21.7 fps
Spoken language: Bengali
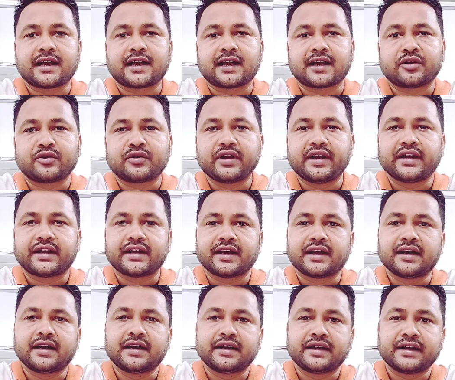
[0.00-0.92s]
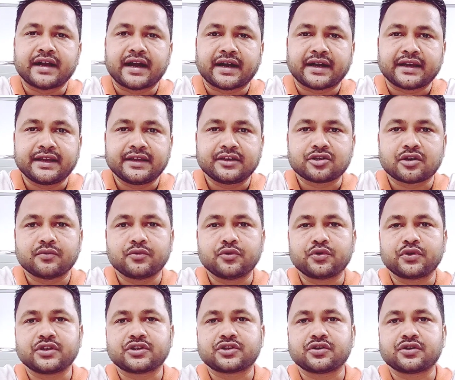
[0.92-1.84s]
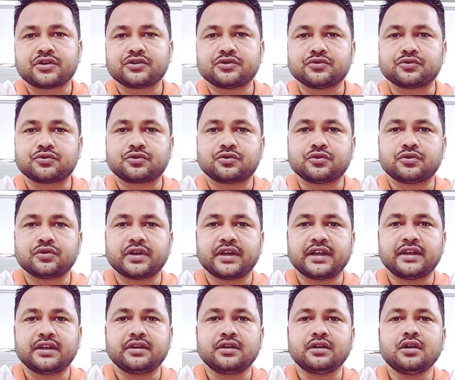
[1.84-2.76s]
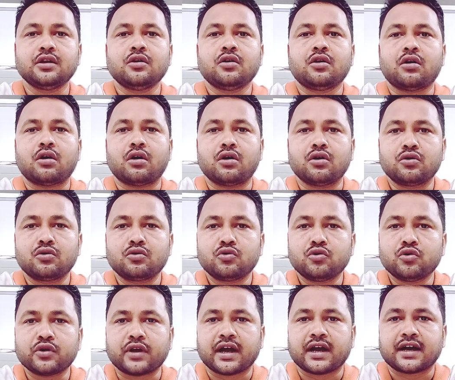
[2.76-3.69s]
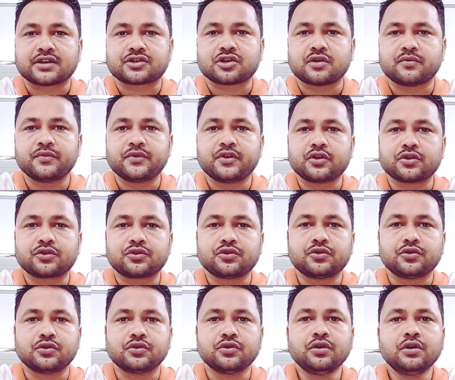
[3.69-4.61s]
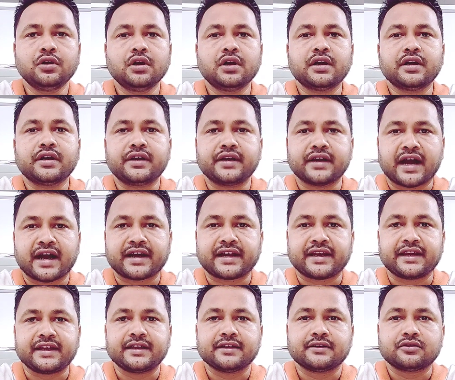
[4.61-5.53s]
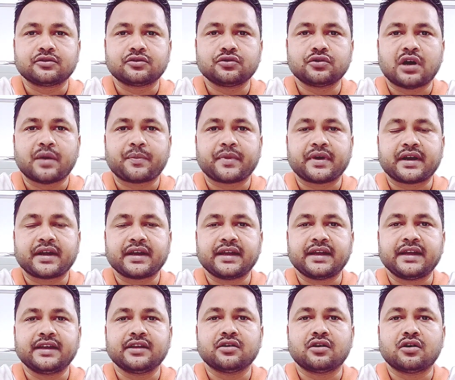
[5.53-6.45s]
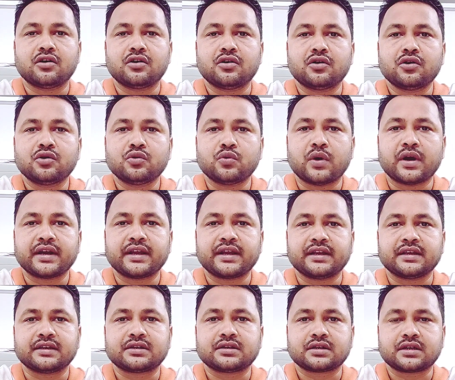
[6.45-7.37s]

কারণ এটা নারী শব্দটির সঙ্গে যুক্ত এই অঙ্গনা শব্দের অর্থ হলো নারী তো আপনারা এই অঙ্গনওয়াড়ি